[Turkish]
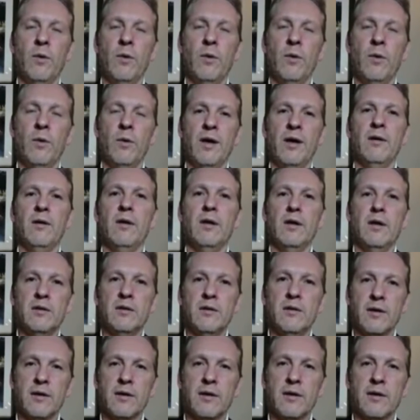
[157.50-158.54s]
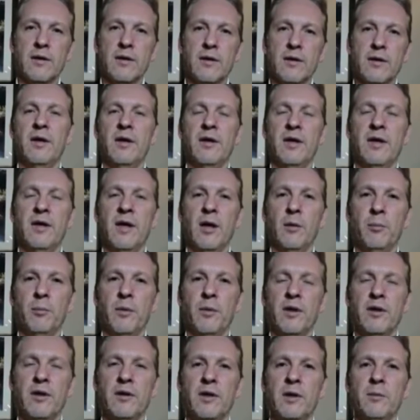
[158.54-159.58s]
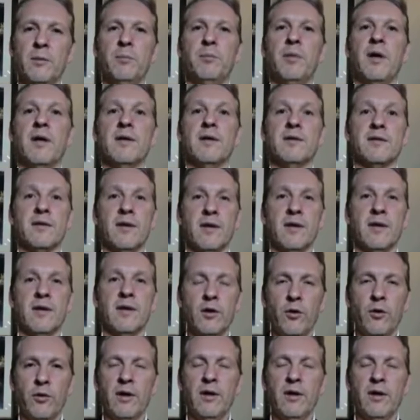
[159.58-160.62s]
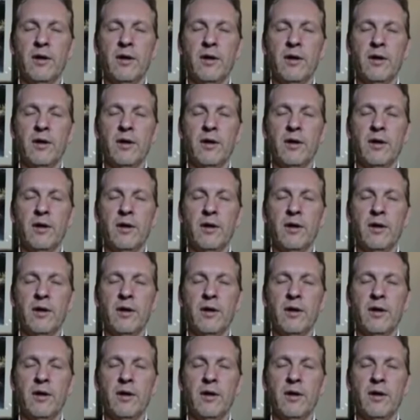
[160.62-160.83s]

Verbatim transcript: ve tasarım planlamaları yapmaları, pazara göre,